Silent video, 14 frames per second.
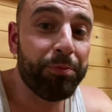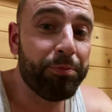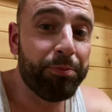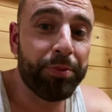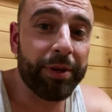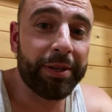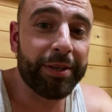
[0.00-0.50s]

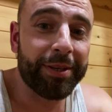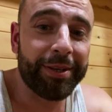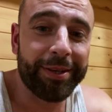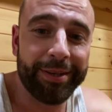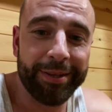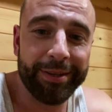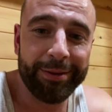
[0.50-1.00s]
Туда-туда.
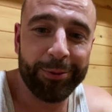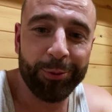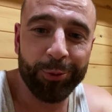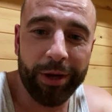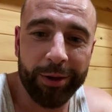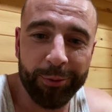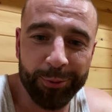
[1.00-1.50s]

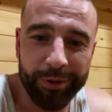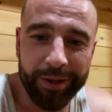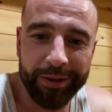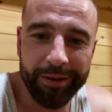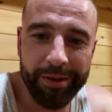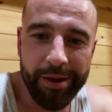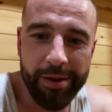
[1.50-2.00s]
Туда,
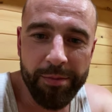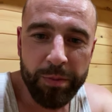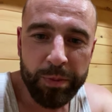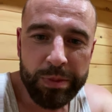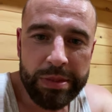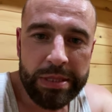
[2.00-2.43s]
куда-то, да.